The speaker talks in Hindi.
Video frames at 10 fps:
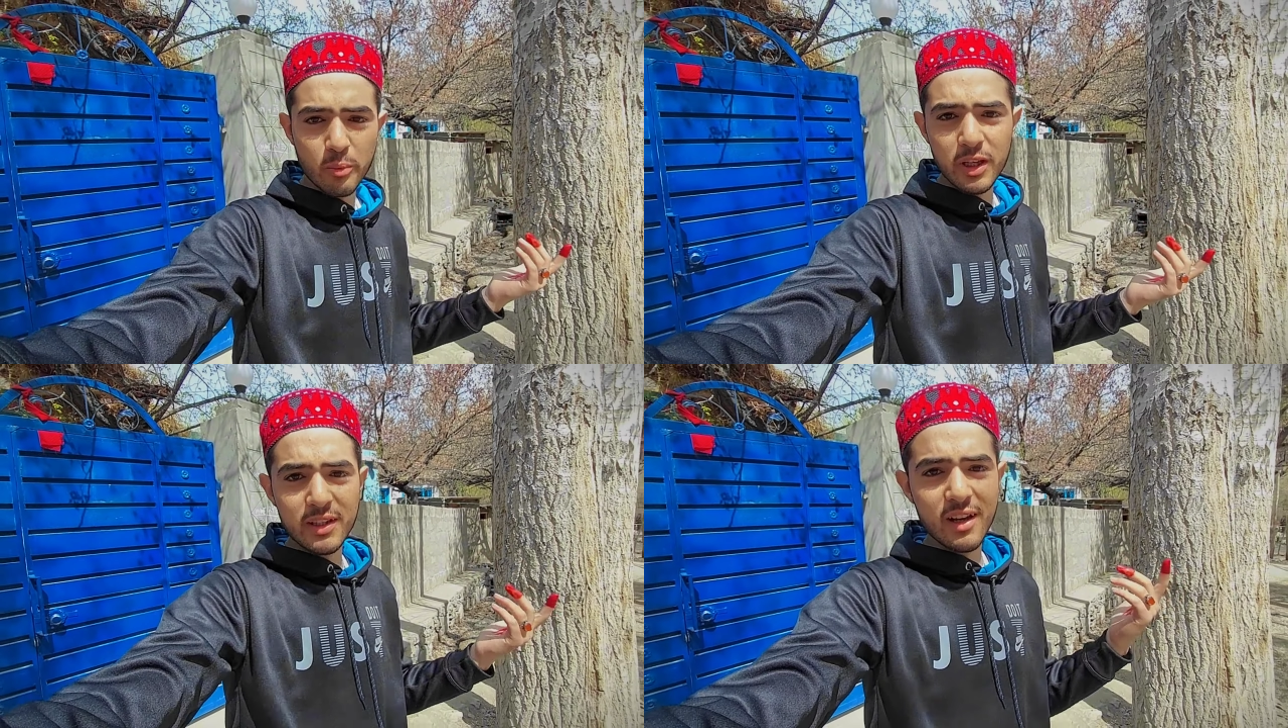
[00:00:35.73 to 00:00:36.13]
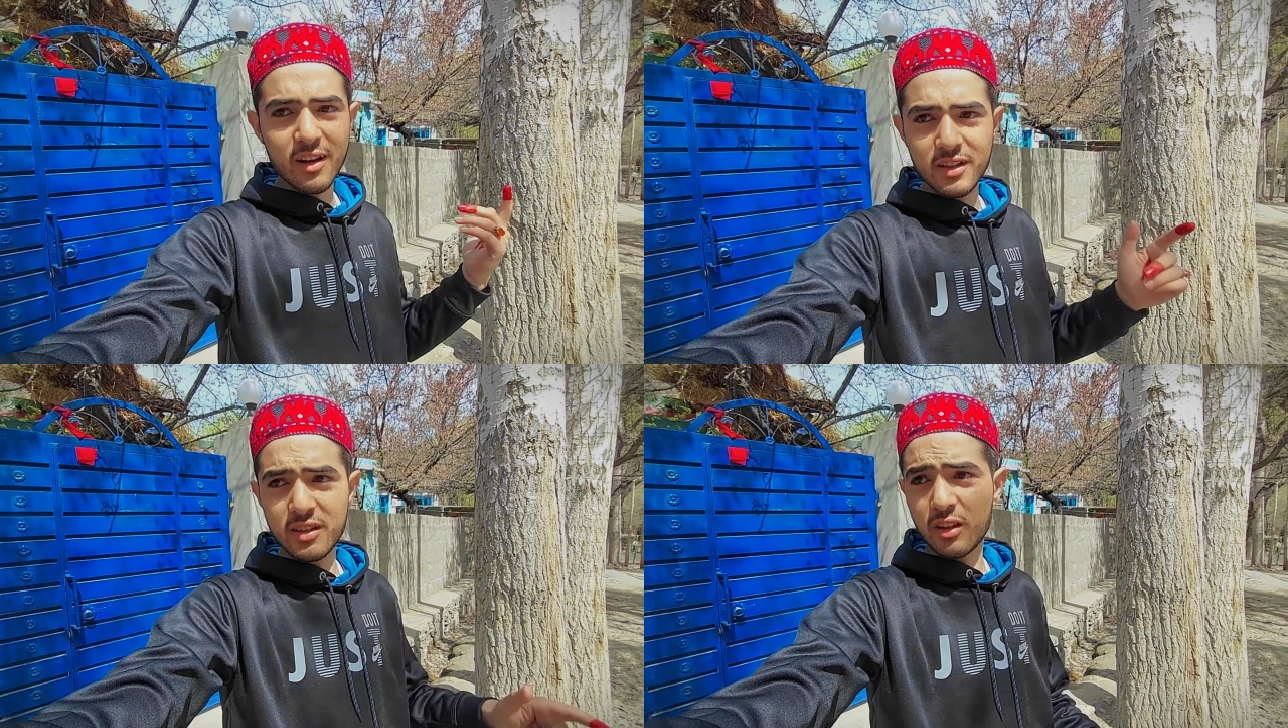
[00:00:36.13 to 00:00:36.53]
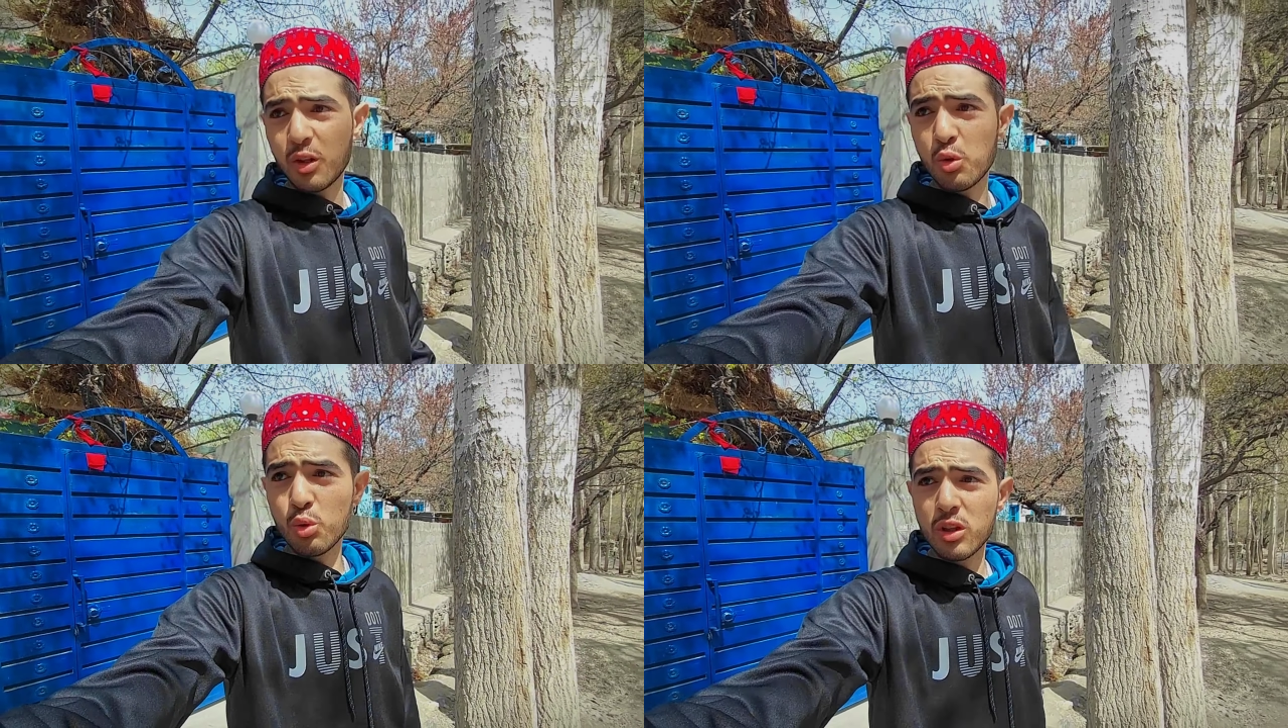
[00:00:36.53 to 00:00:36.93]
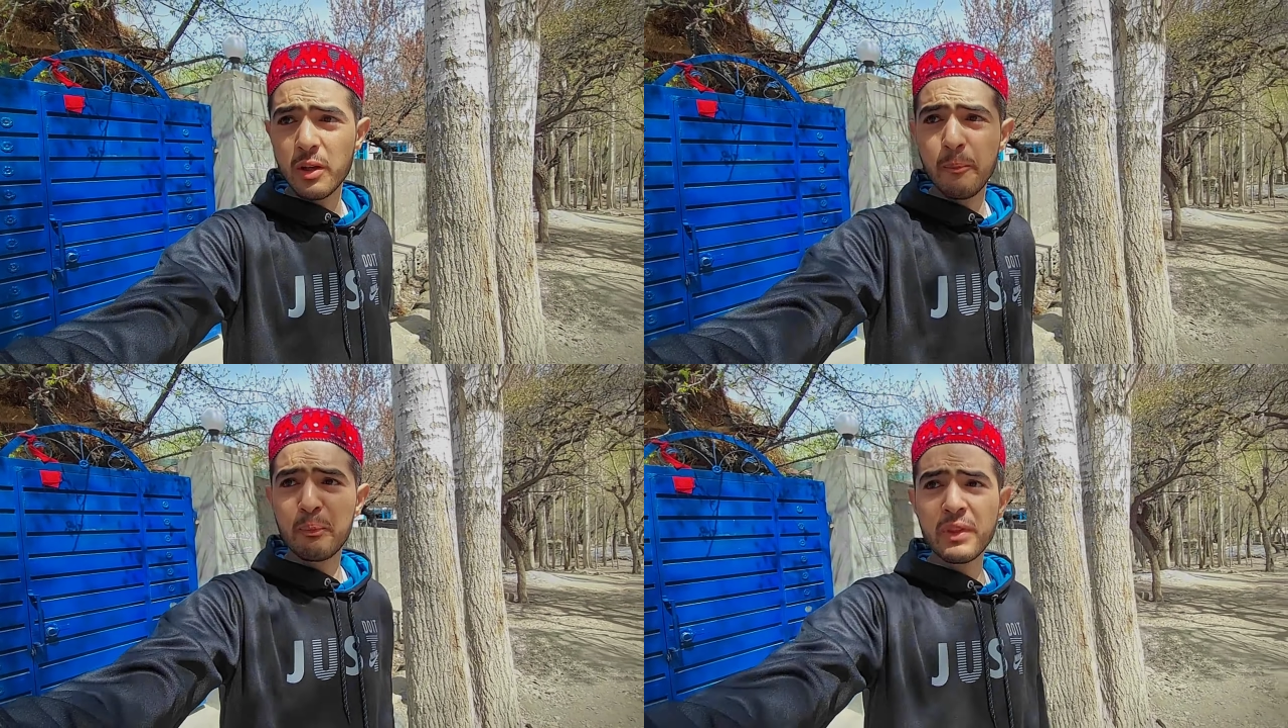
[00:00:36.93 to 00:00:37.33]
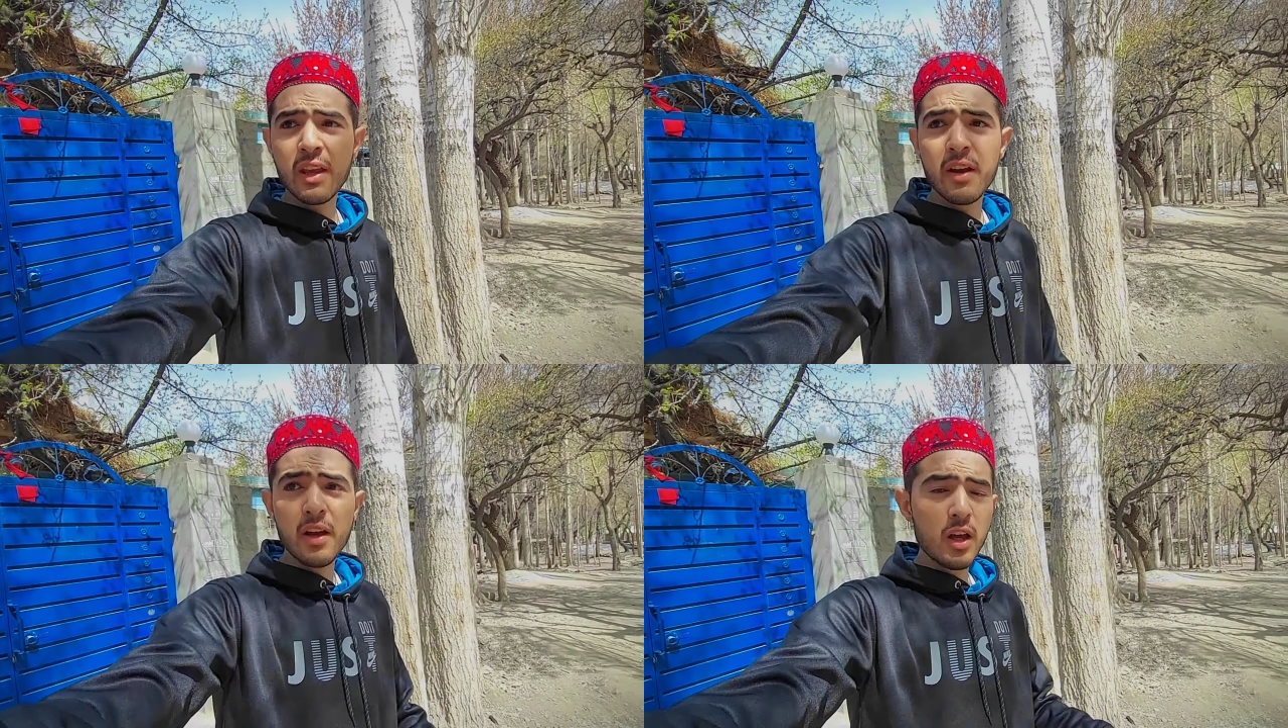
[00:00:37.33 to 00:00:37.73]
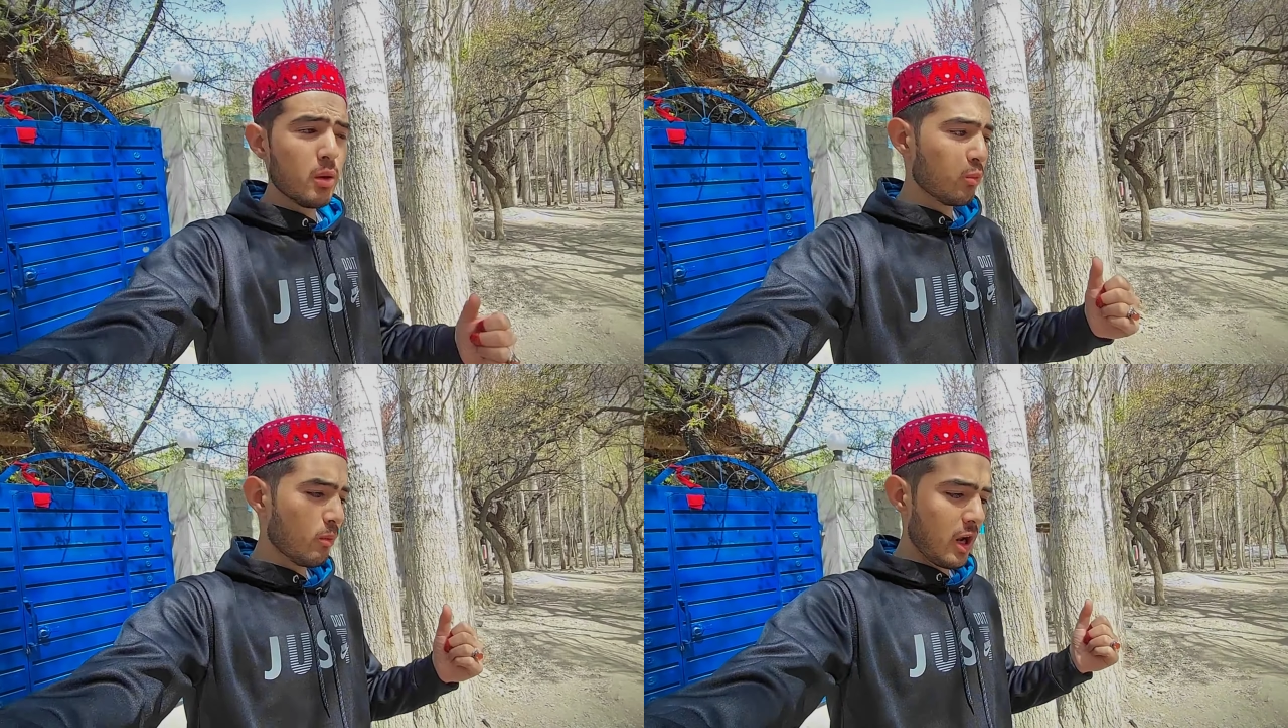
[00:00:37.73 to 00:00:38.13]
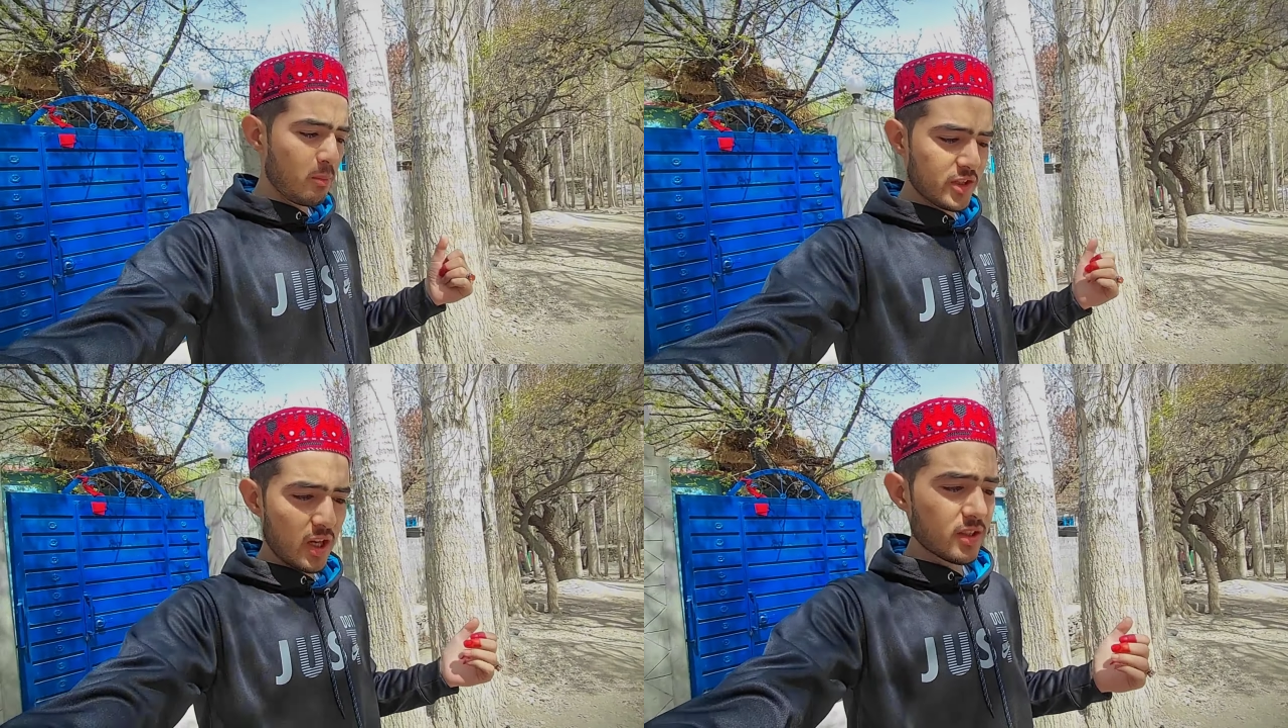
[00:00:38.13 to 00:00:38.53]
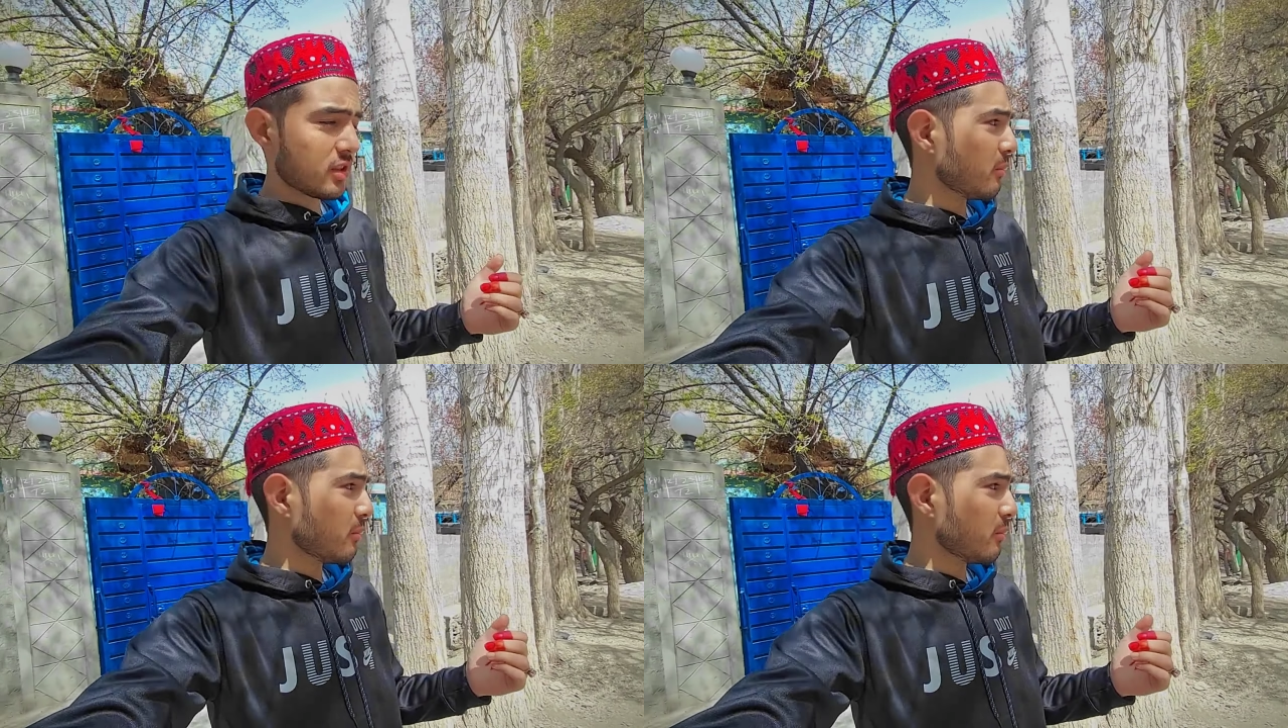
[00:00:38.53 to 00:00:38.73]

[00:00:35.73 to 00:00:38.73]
तो मैं दिखा नहीं सकता क्योंकि मोबाइल में चार्ज